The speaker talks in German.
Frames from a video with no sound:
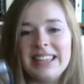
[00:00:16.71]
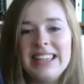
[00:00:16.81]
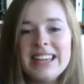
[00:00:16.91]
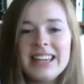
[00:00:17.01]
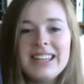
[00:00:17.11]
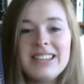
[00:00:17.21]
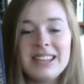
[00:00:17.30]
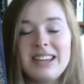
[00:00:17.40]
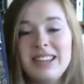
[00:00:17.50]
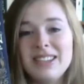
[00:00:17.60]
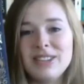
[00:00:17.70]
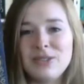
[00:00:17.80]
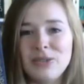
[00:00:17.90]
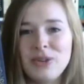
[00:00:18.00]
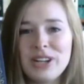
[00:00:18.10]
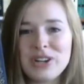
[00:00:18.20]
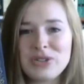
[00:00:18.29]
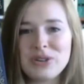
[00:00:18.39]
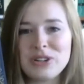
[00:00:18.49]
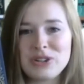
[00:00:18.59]
Hier ist dieses
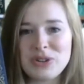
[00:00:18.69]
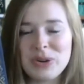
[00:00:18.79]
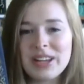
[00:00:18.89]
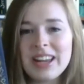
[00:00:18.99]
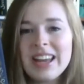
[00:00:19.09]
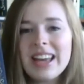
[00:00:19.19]
wunderschöne Stück.